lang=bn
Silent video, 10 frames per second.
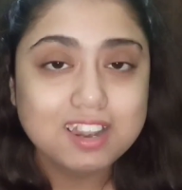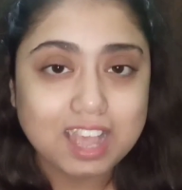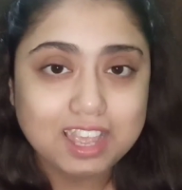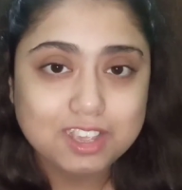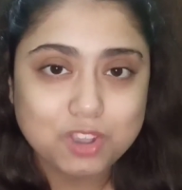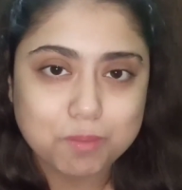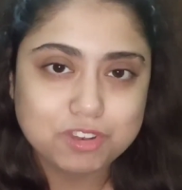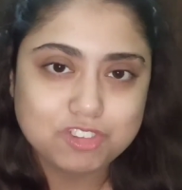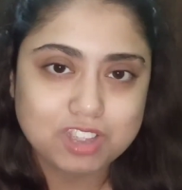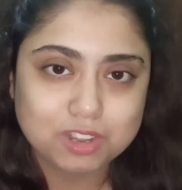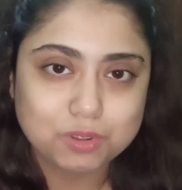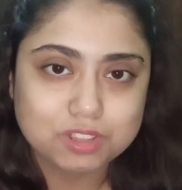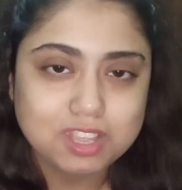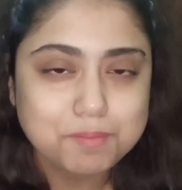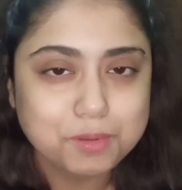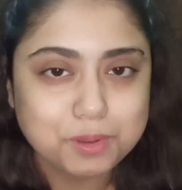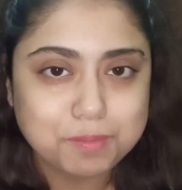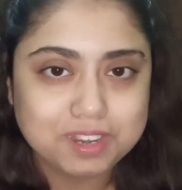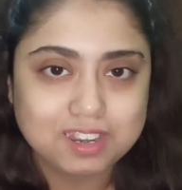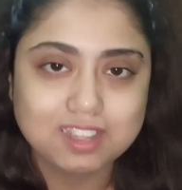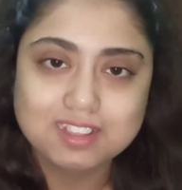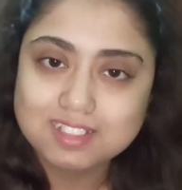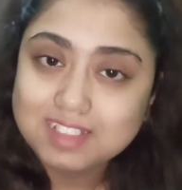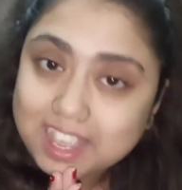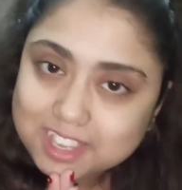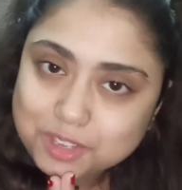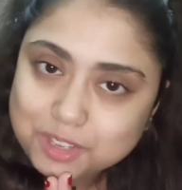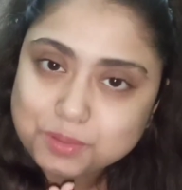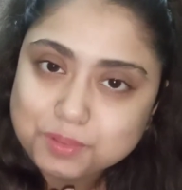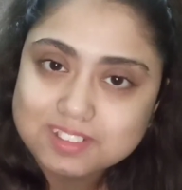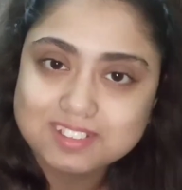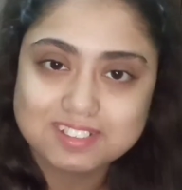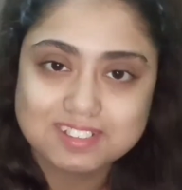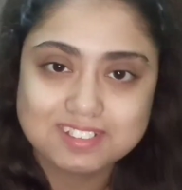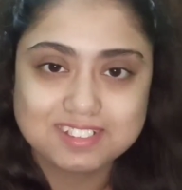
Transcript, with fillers: লাইক কমেন্ট শেয়ার করতে ভুলবেন না থ্যাংক ইউ